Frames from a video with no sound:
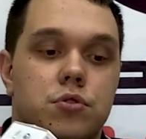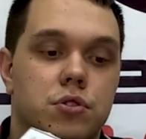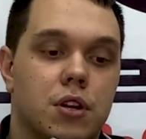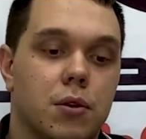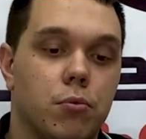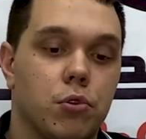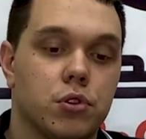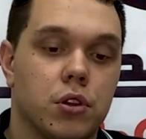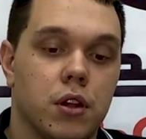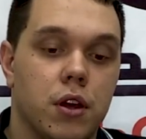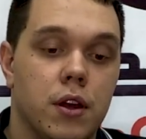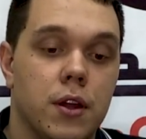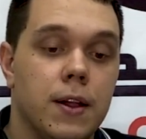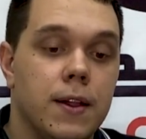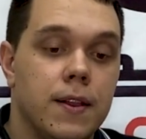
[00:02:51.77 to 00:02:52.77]
заработало.
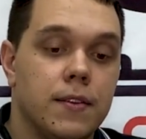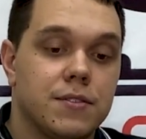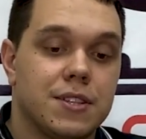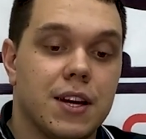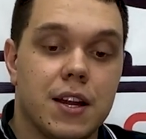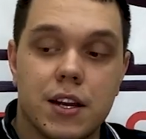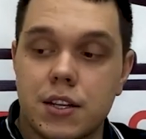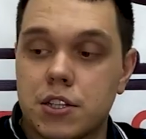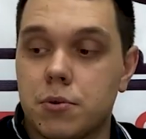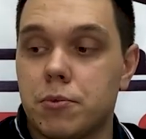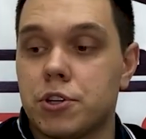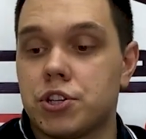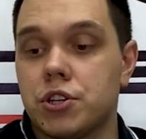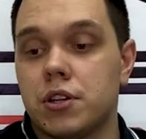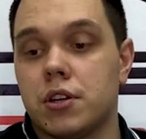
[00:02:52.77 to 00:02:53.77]
В старых же
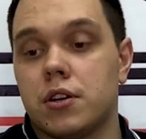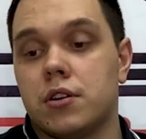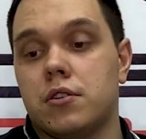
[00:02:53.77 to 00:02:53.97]
машинах